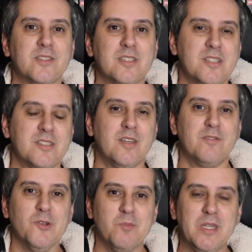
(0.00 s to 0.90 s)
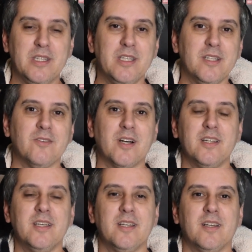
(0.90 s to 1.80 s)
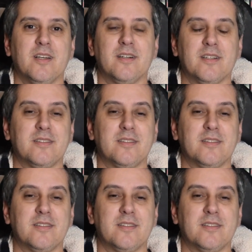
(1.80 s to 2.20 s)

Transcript: a gente teve o um menino ali uh,